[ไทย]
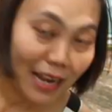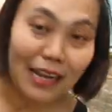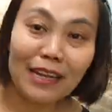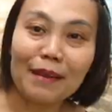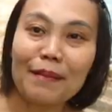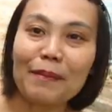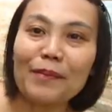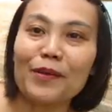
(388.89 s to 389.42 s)
แล้ว
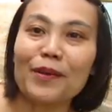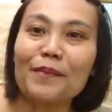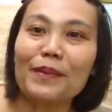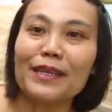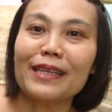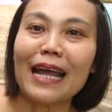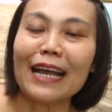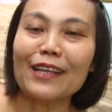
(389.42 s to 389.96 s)
ทำไมโบต้อง
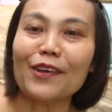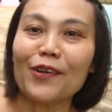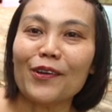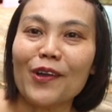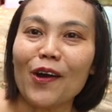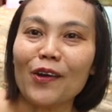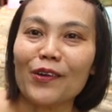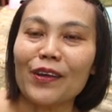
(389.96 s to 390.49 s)
มานั่งย
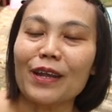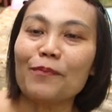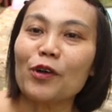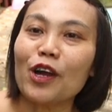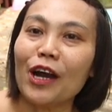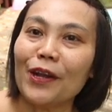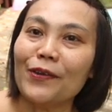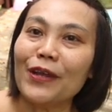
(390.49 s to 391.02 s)
องๆตรงนี้เพ
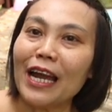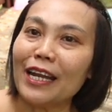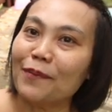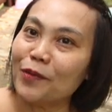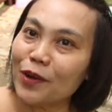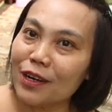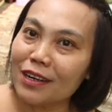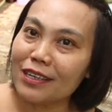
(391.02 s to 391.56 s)
ราะขออนุญาตเดี๋ย
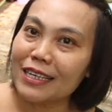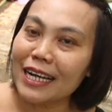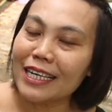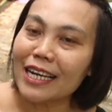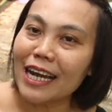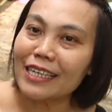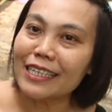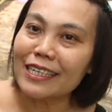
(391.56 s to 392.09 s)
วโบเลื่อน
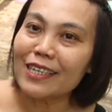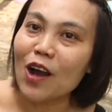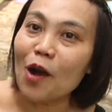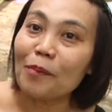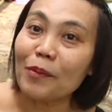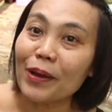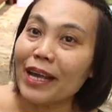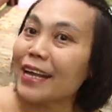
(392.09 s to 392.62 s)
เลื่อนกล้อง
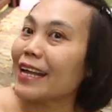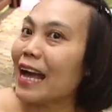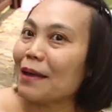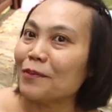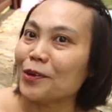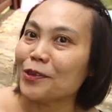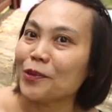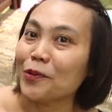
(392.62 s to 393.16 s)
ไปใกล้ๆ
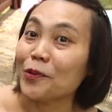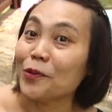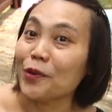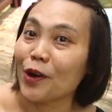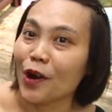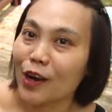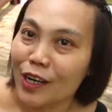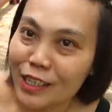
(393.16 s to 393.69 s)
โบตรงนู้น
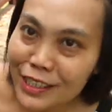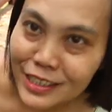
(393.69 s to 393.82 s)
เนาะ